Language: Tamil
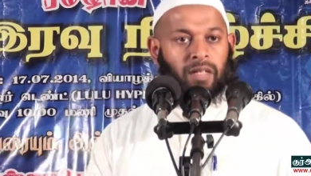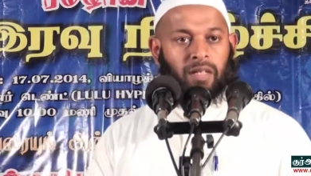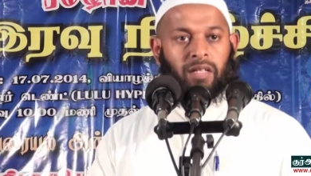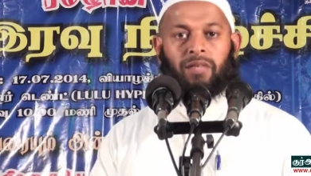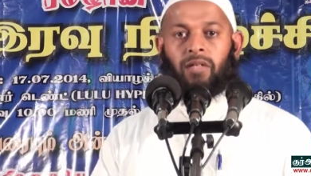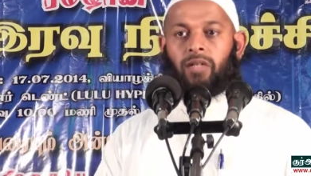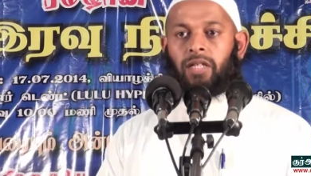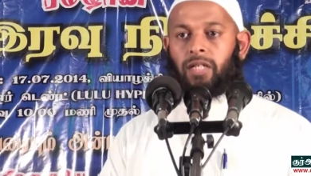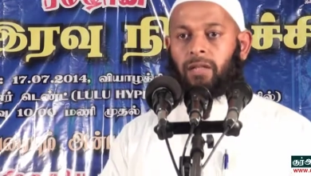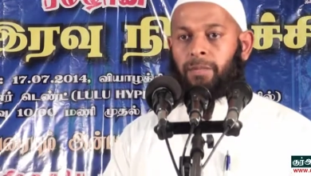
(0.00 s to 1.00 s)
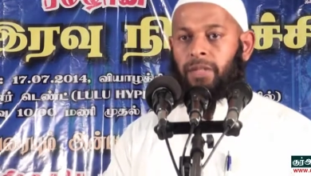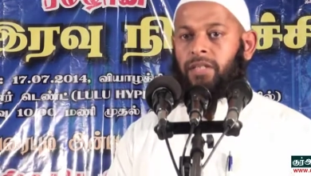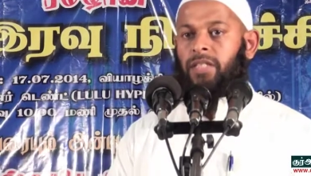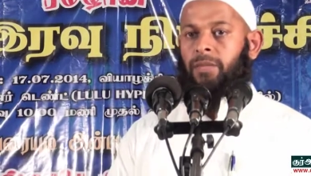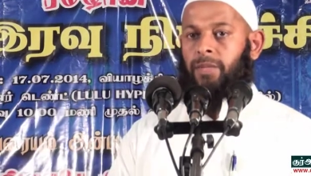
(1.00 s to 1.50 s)
இரவினுடைய
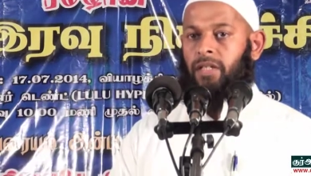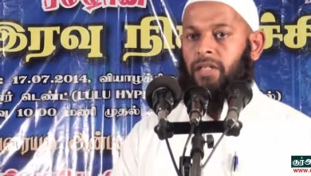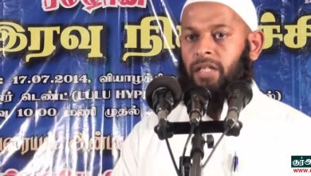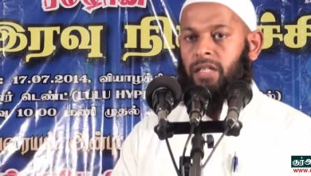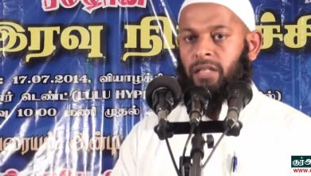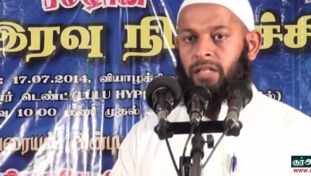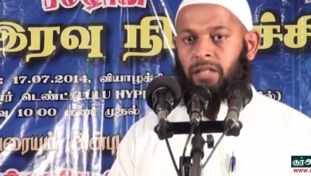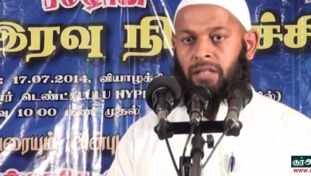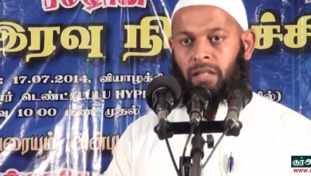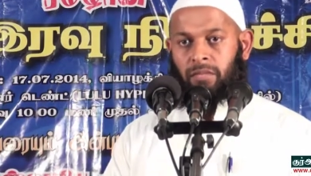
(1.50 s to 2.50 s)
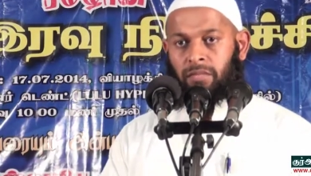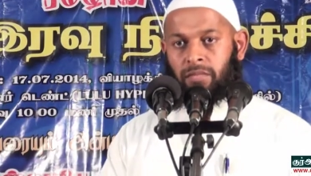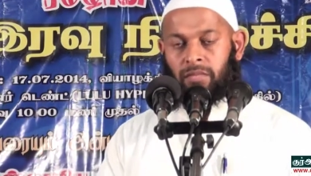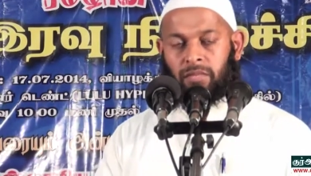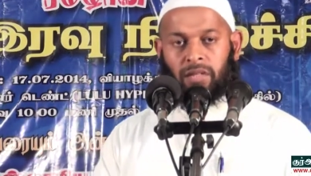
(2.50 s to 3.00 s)
பிந்திய பகுதியை நாம்
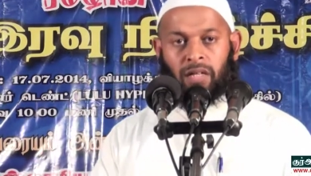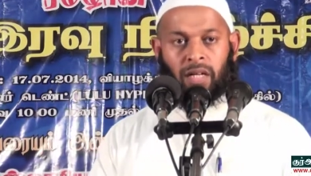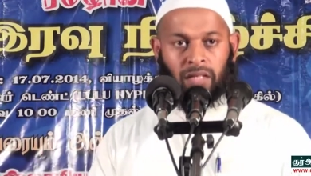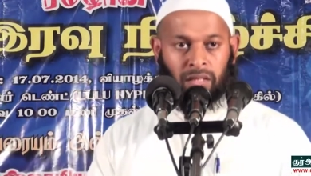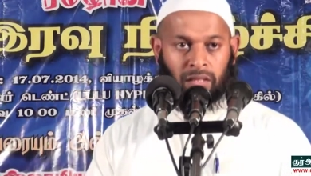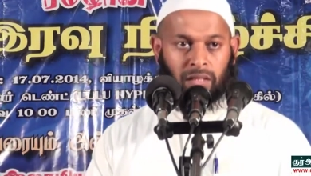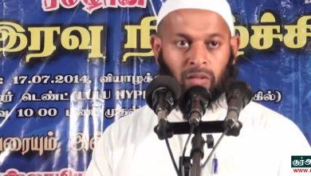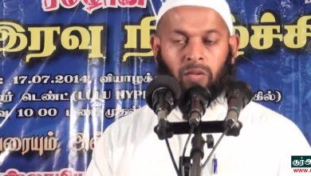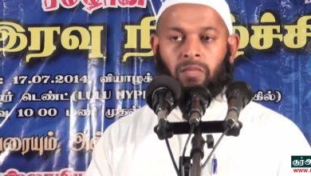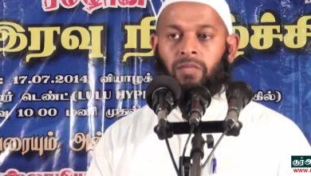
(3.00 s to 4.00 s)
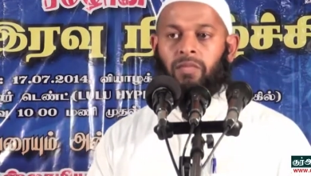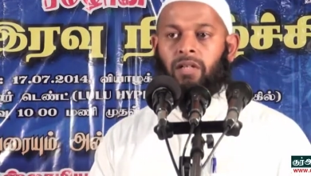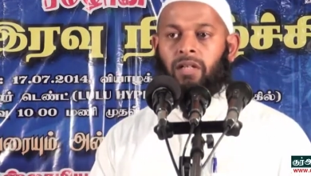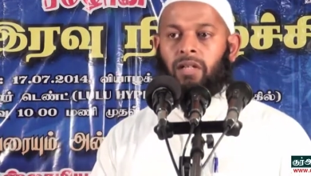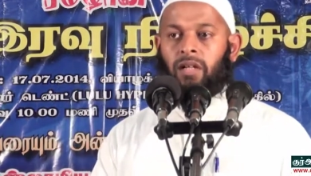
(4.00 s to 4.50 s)
அடைந்திருக்கிறோம்
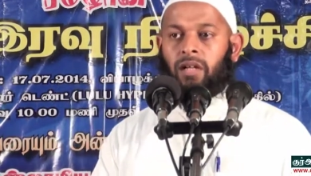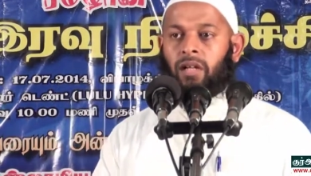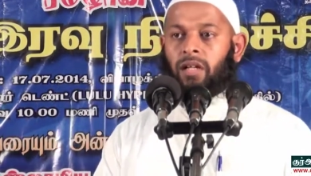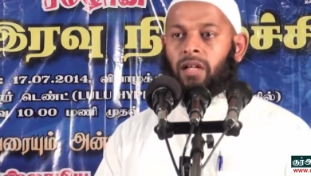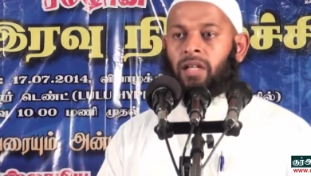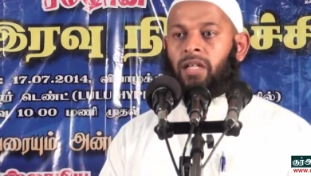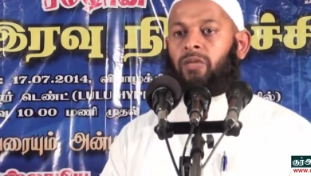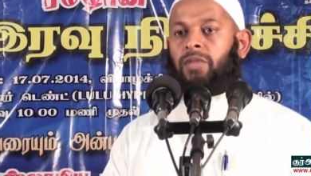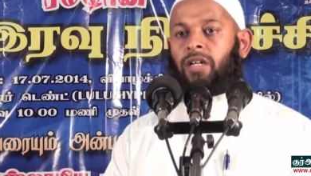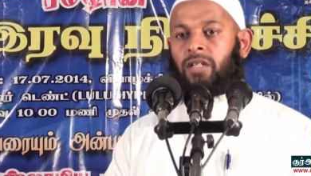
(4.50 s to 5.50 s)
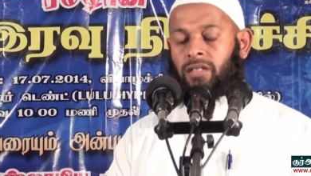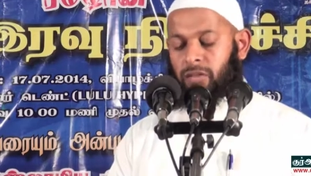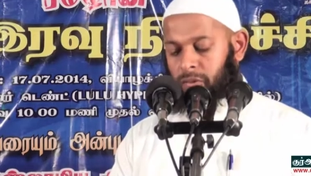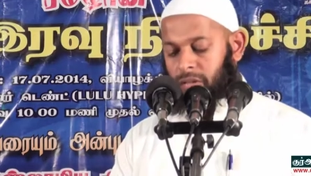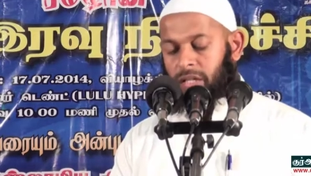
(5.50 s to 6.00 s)
என் அருமையான
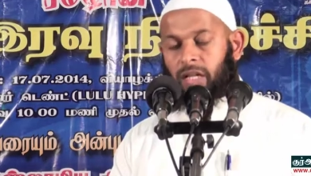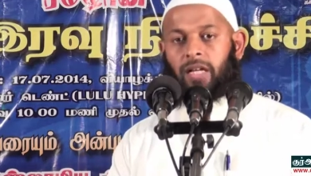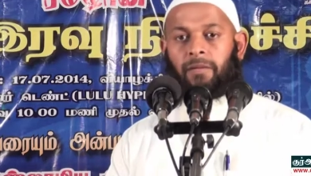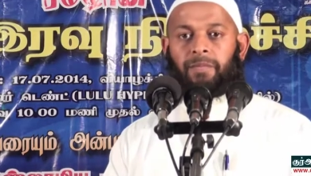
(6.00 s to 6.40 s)
சகோதரர்களே